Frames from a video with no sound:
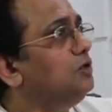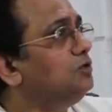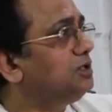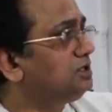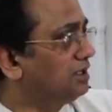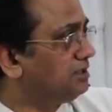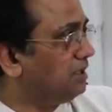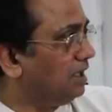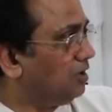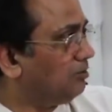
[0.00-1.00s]
उनसे चार छः
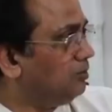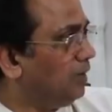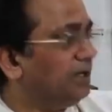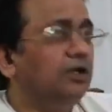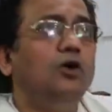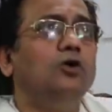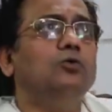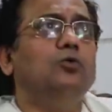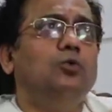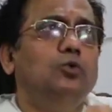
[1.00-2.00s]
डायलॉग बुलवाएंगे
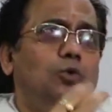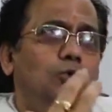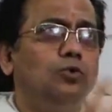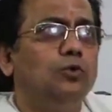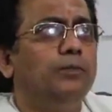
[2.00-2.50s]
और उन लोगों